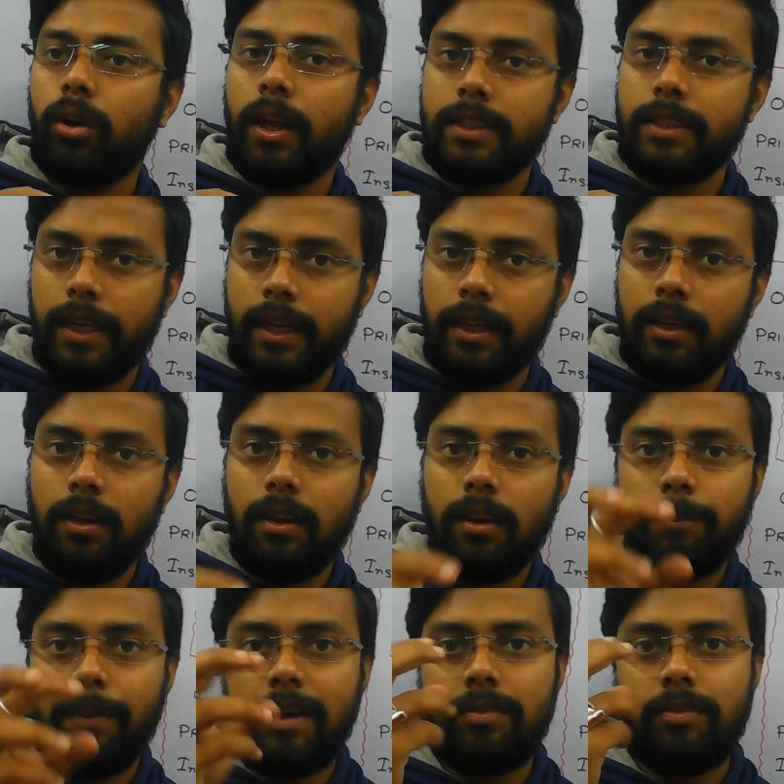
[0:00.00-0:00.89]
করা যায়
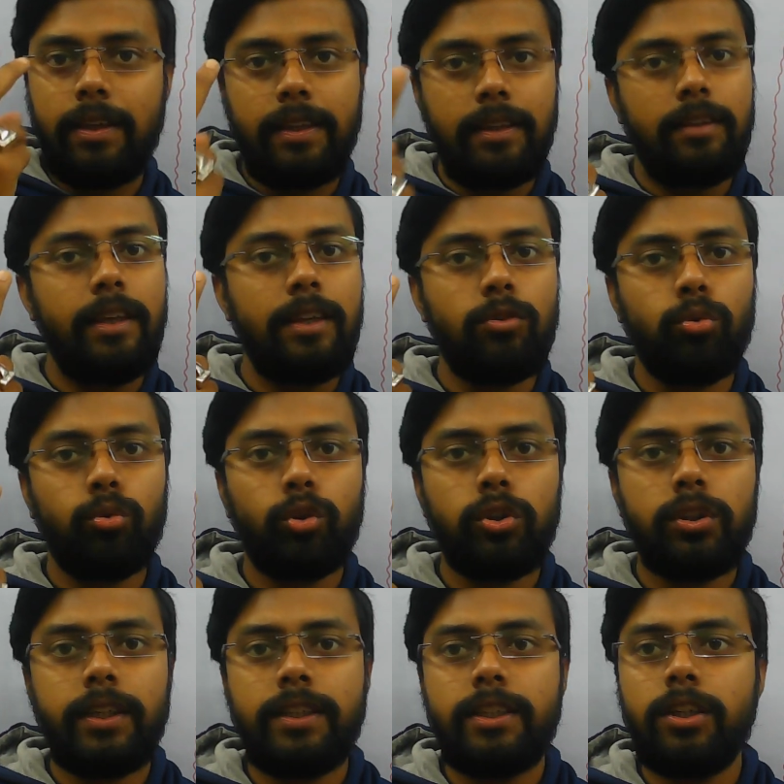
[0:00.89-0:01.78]
বা শেষে দুটো
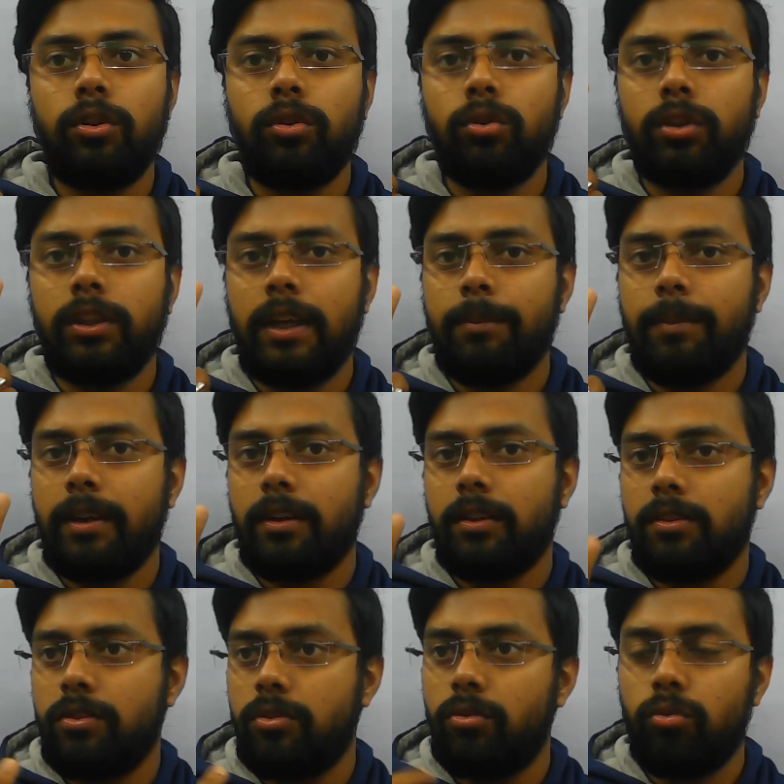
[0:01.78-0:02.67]
ডিজিট যদি আমার
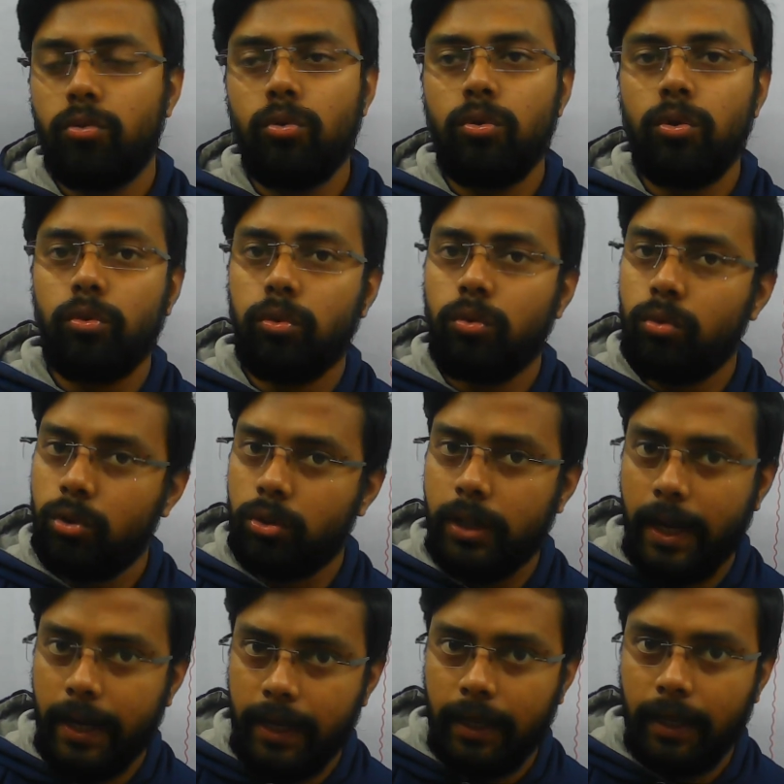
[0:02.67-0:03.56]
শূন্য শূন্য
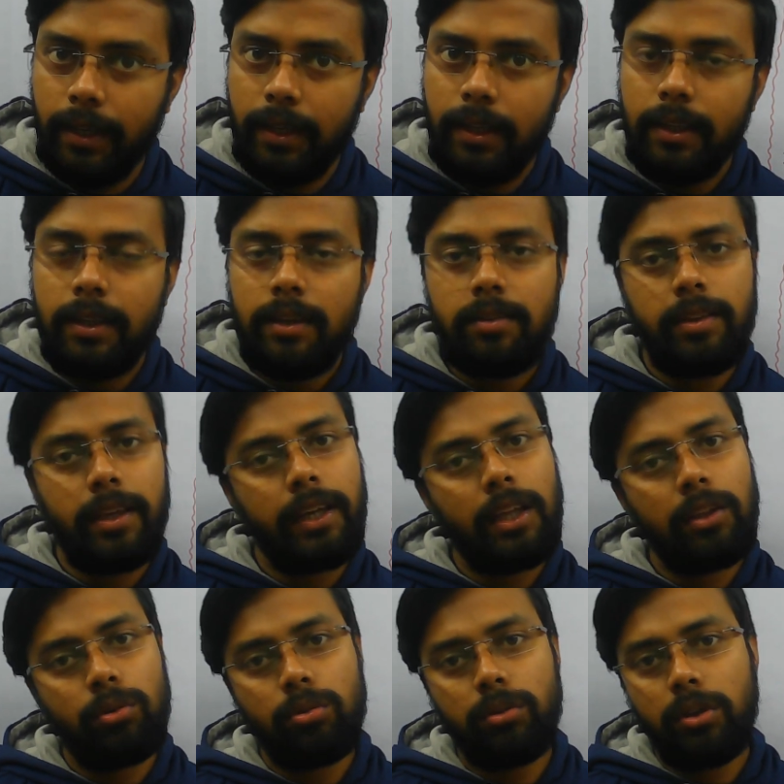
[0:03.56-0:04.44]
থাকে
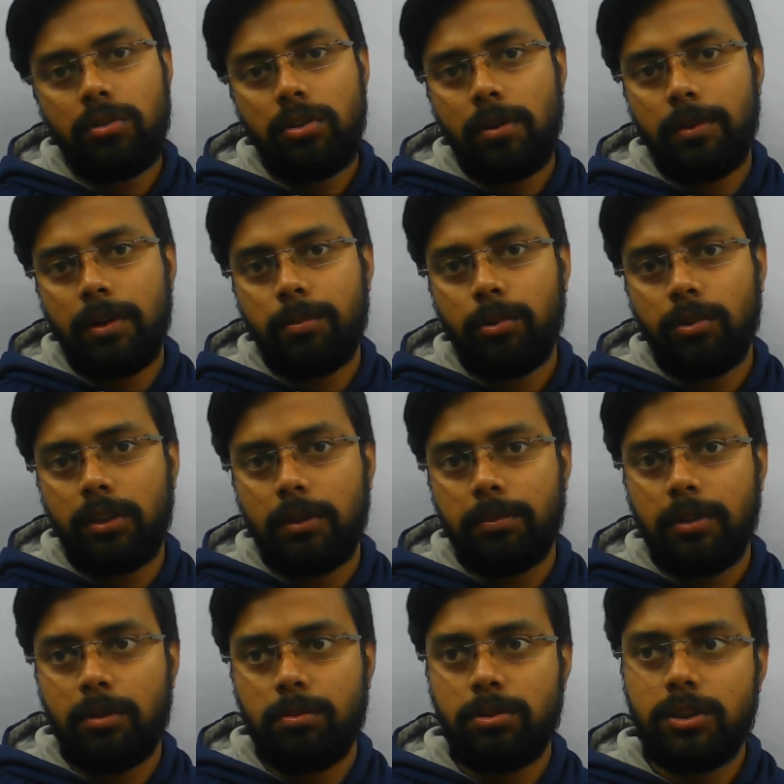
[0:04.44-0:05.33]
সেক্ষেত্রেও কিন্তু আমরা বলতে
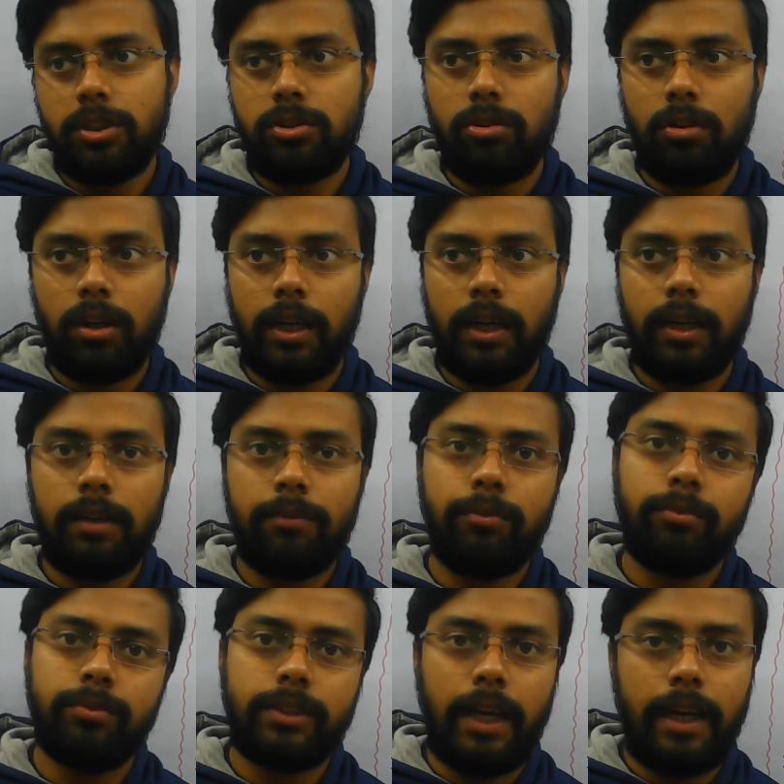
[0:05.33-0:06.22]
পারবো যে সংখ্যাটা
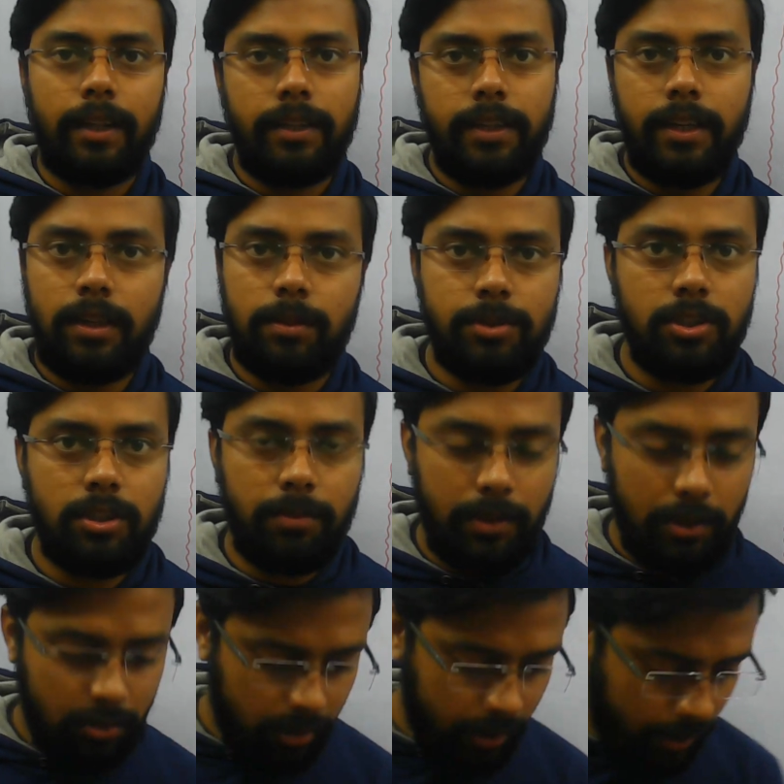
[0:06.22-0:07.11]
চার দিয়ে
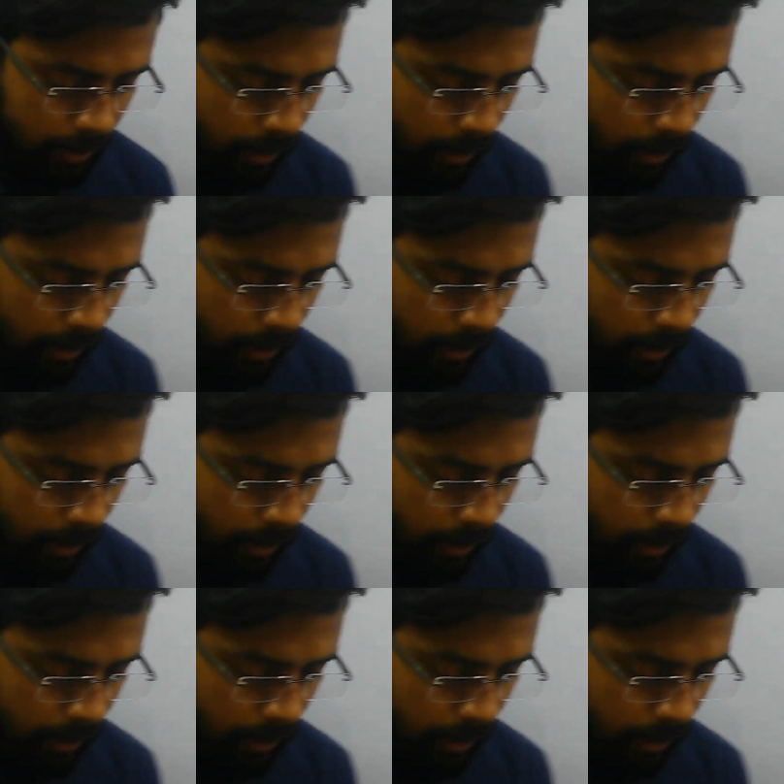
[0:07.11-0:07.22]
ডিভিসেবল ওকে